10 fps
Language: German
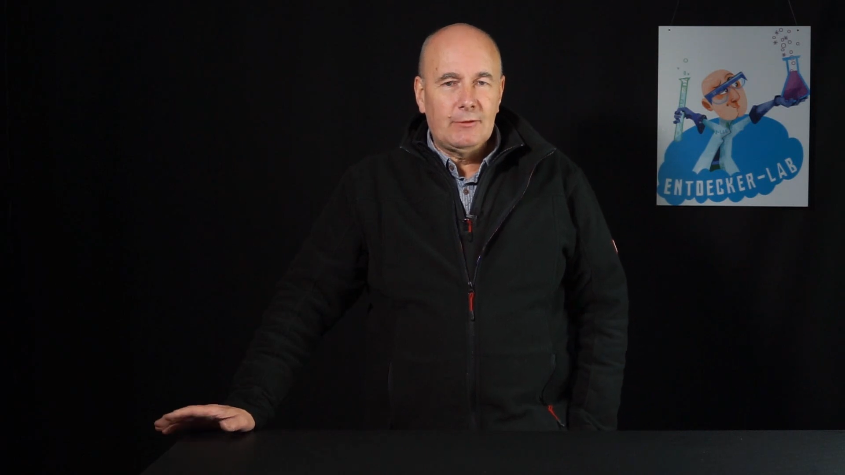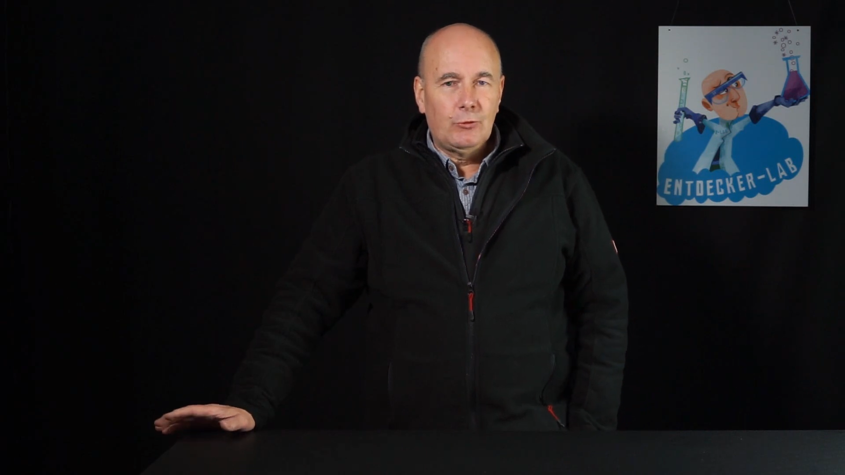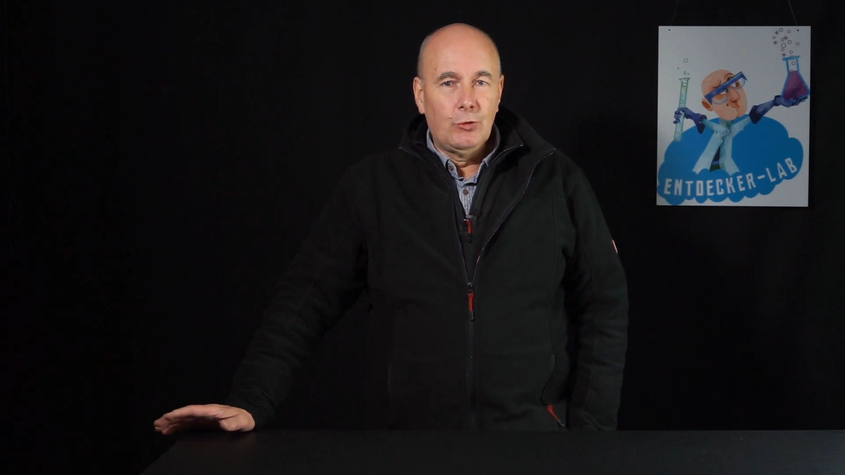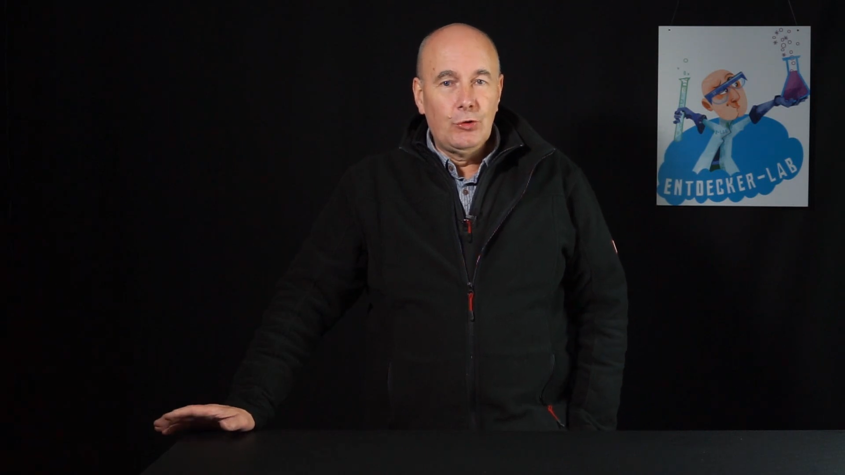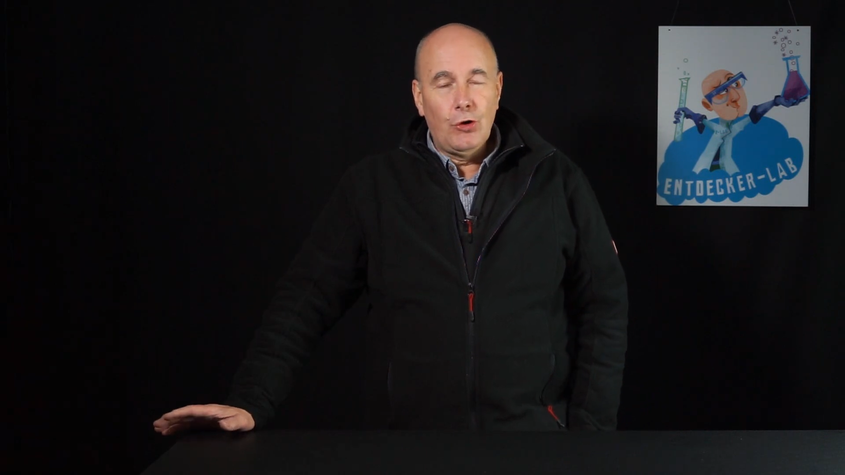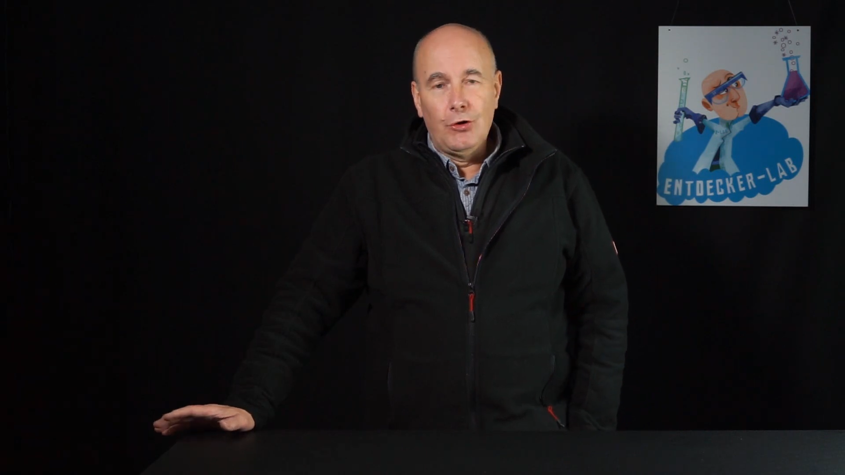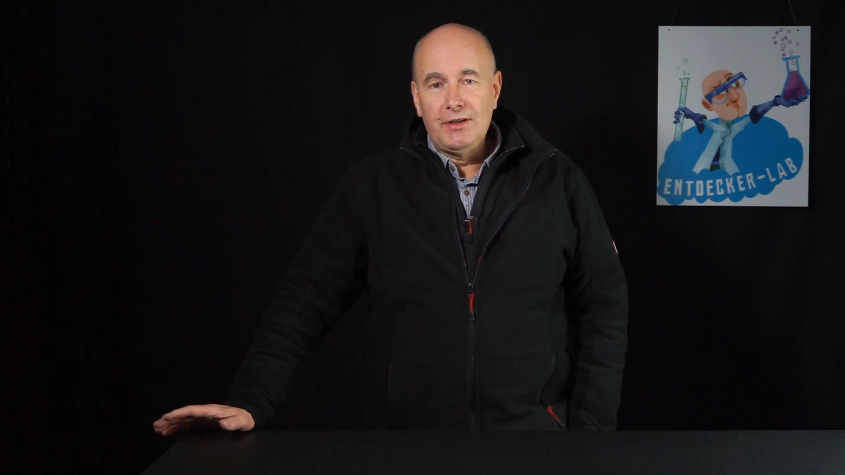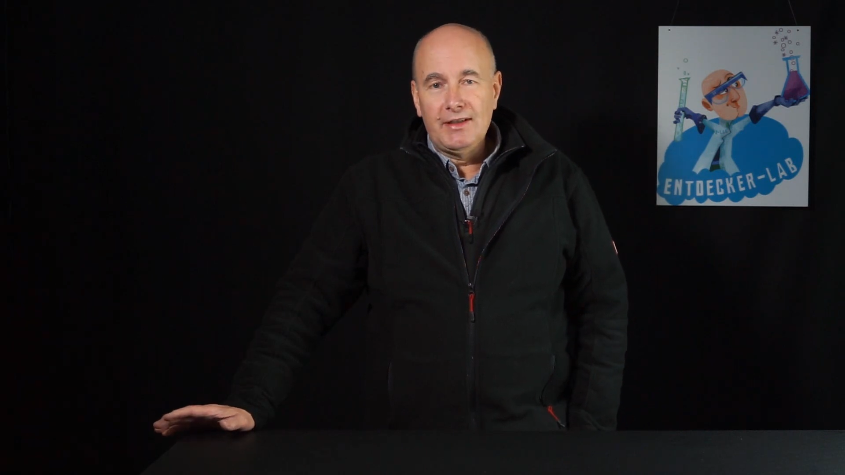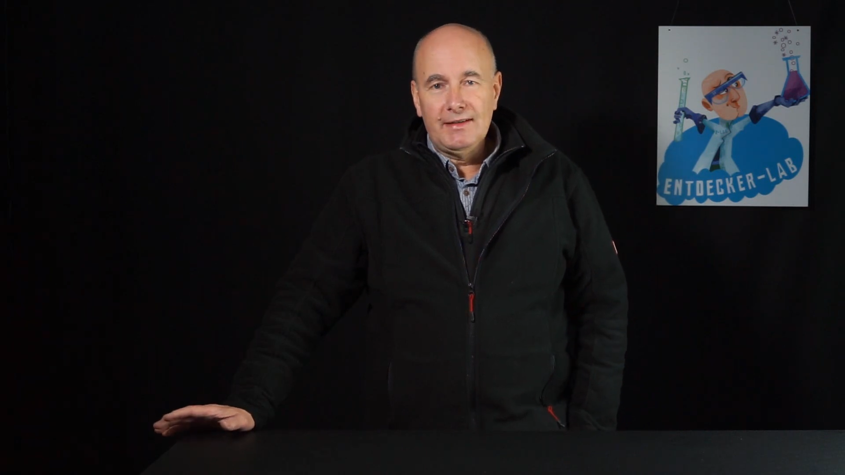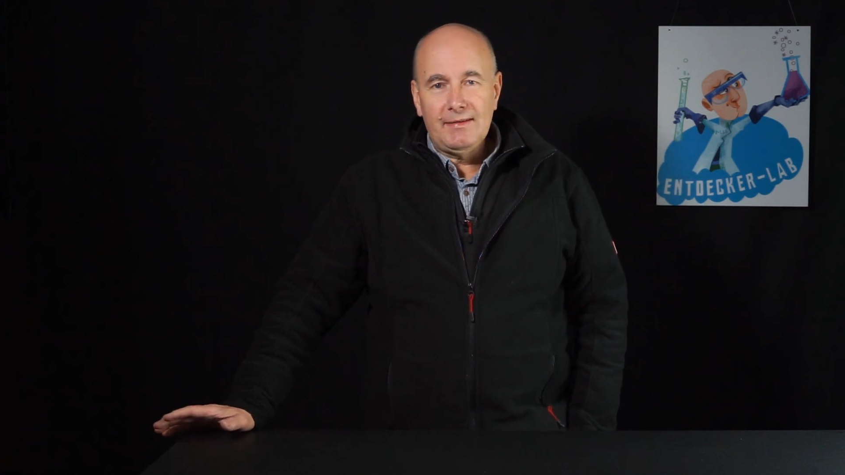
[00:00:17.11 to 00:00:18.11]
Und
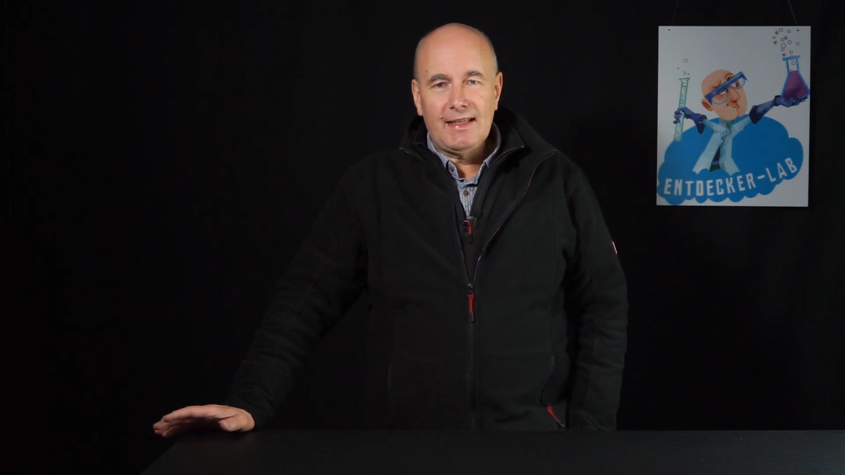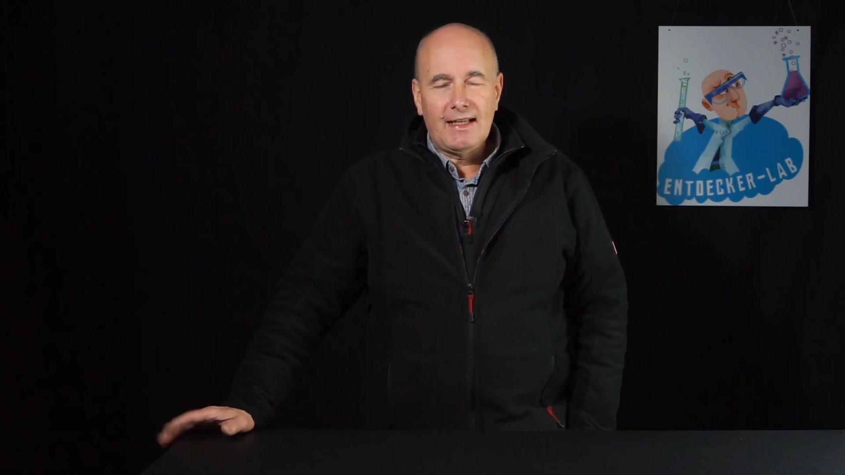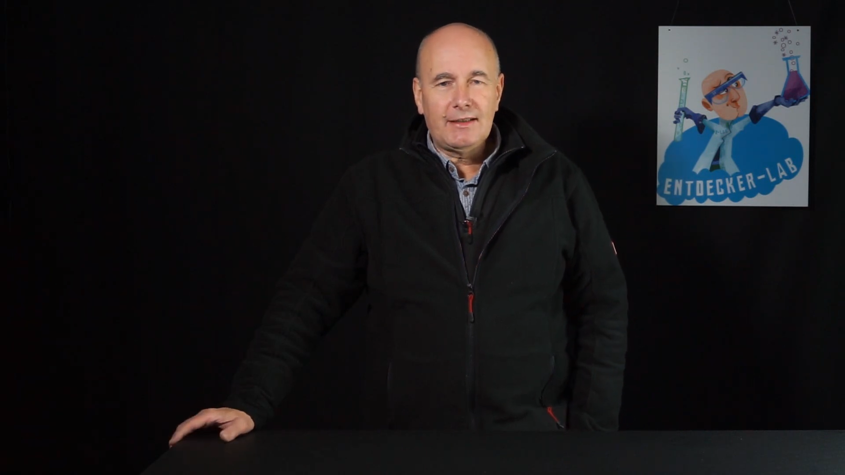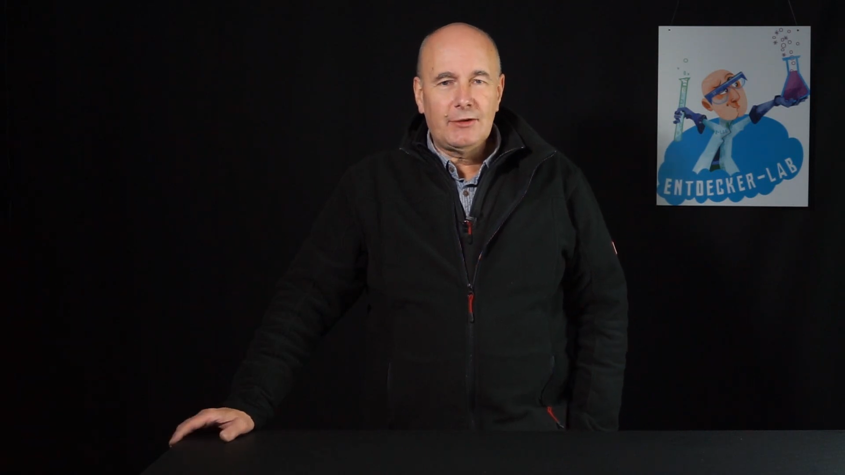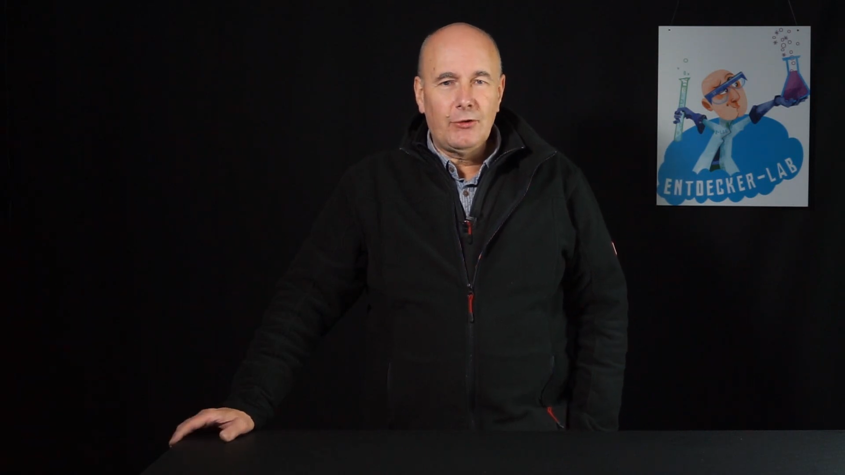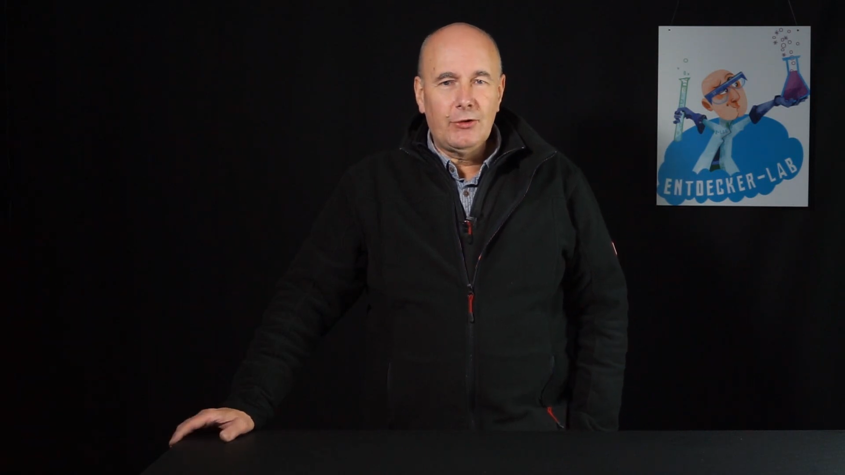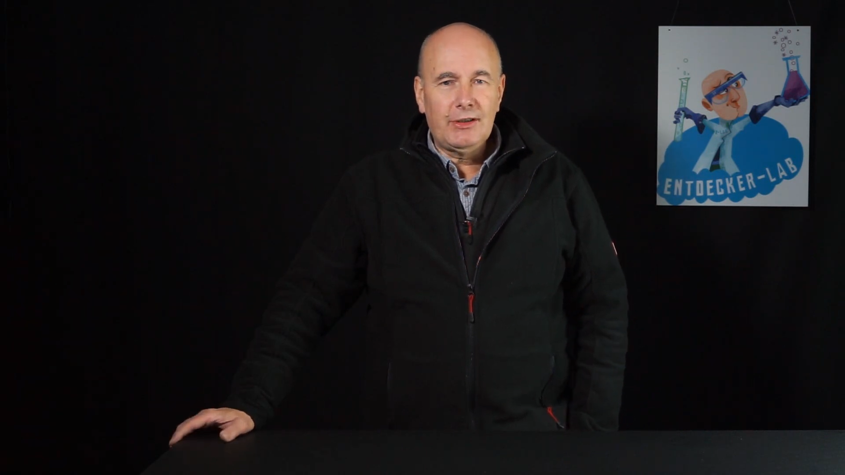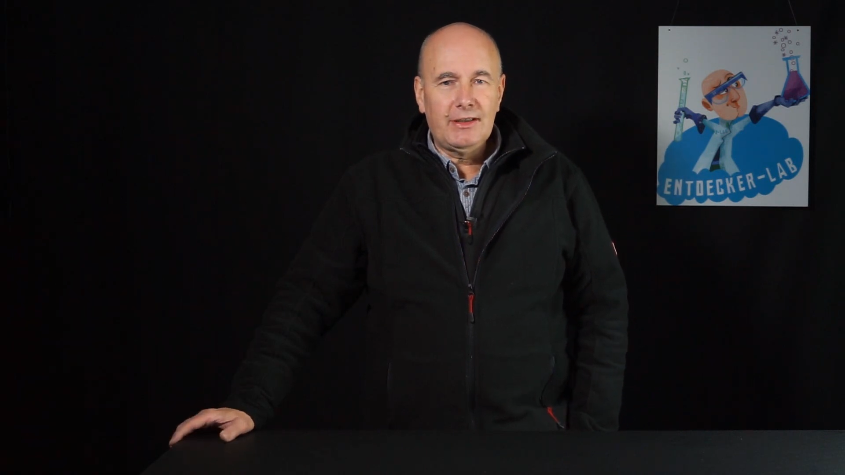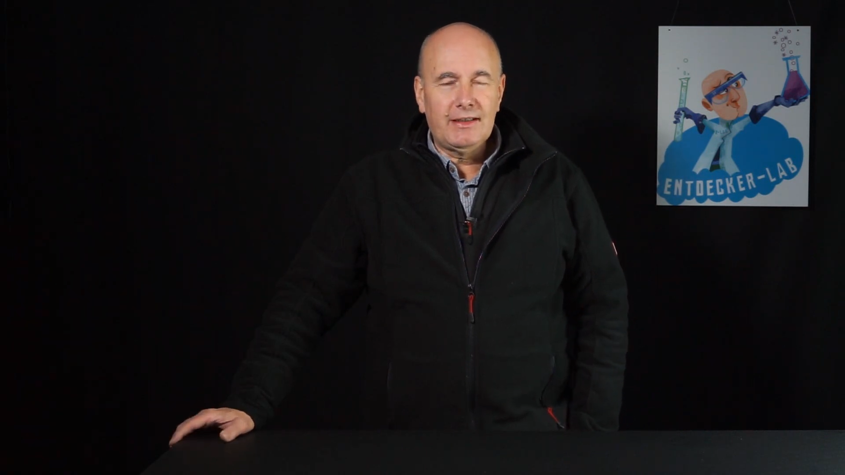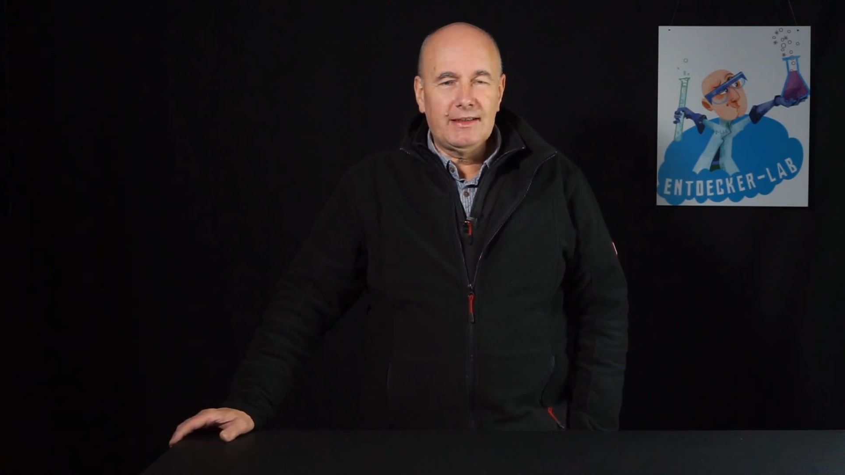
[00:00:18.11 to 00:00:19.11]
heute zeige ich euch